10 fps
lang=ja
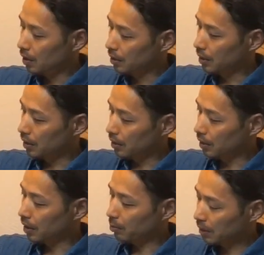に
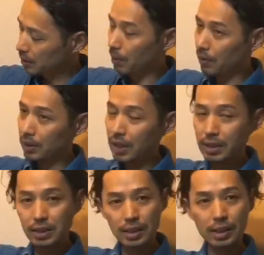なります。
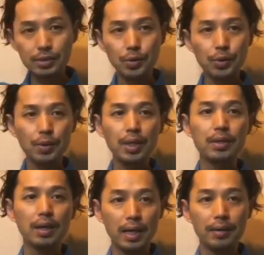私でちょうどい
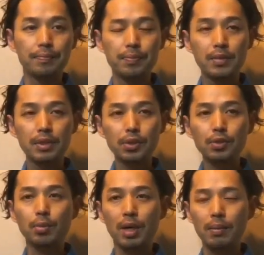いぐらい、
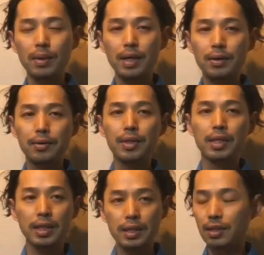ちょっと身幅が緩い
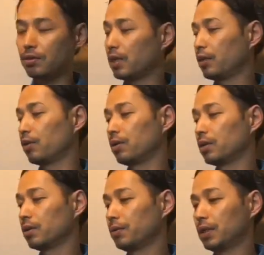かなっていうぐらいの
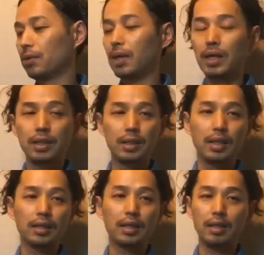フィット感に
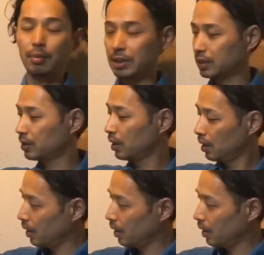なってきます。